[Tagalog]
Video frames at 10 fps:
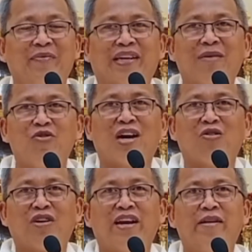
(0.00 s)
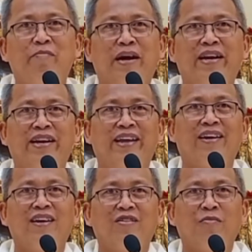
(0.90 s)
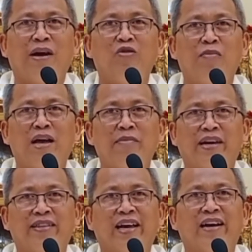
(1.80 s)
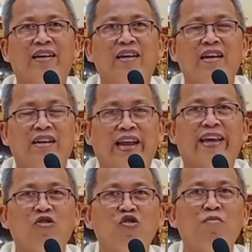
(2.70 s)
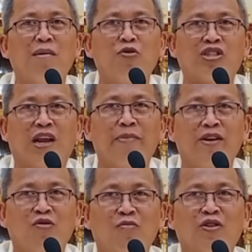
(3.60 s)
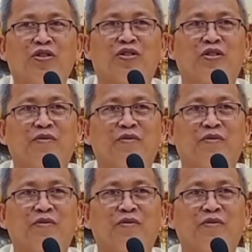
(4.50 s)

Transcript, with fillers: May kamo karong nanimba din eh, bay-ubay magita, mo sa labing ubos